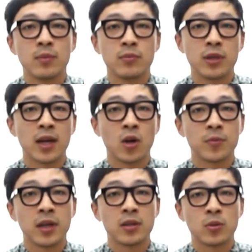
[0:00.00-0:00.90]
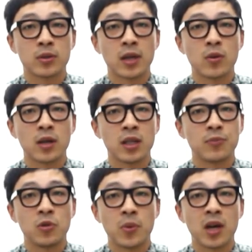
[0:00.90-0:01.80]
무리한 업데이트로
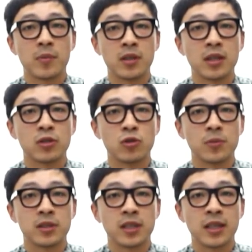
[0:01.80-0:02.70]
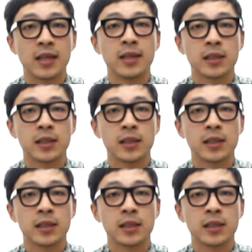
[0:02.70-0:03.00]
사용하는데 불편함을 느낄 순 없으니